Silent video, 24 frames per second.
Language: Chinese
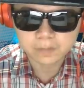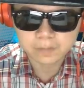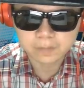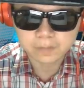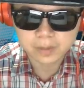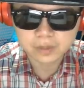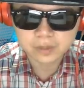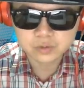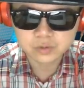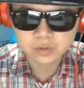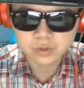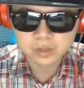
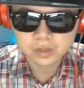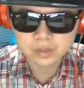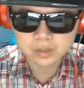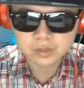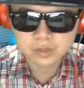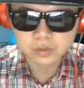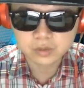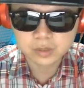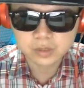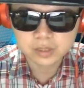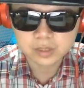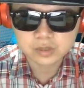没错，一定
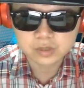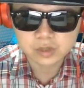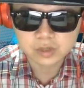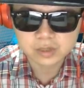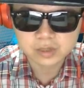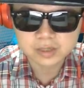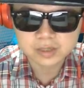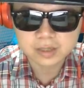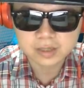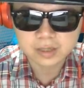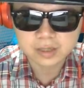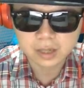会逆转
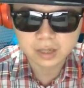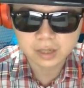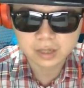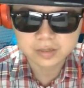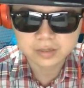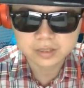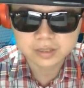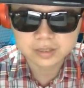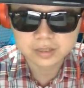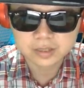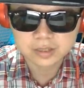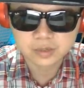胜。”好，
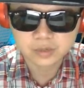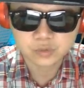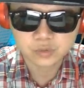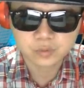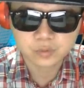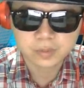谢谢吴